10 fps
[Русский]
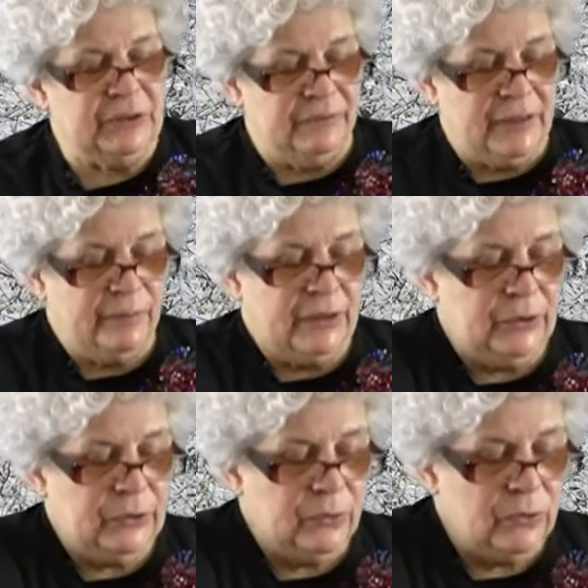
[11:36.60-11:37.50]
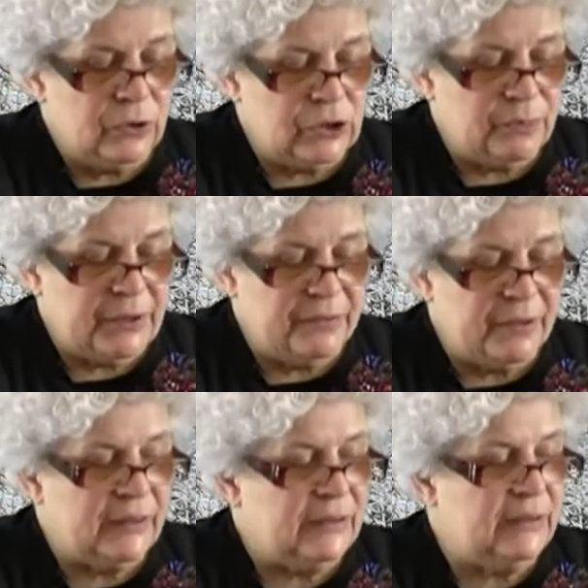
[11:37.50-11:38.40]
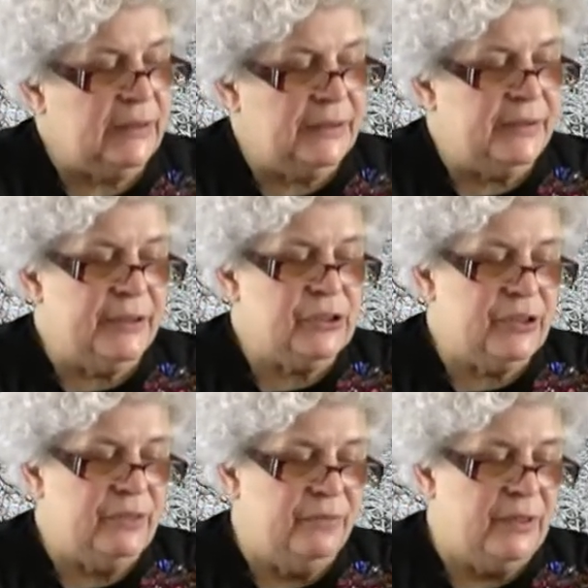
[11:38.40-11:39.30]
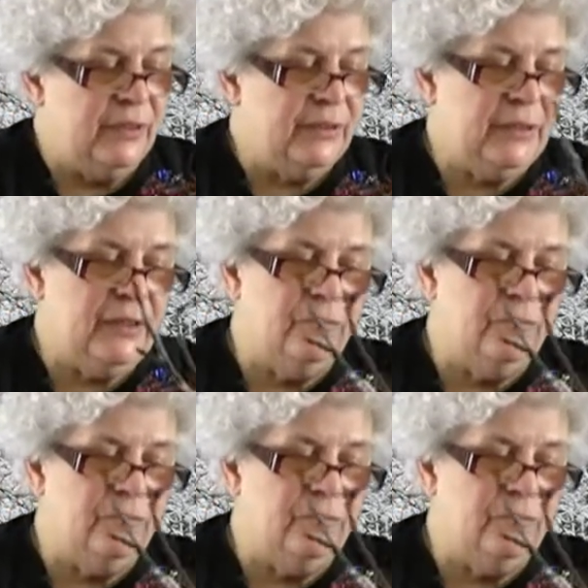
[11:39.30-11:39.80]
с вами тоже превратить наши ветки в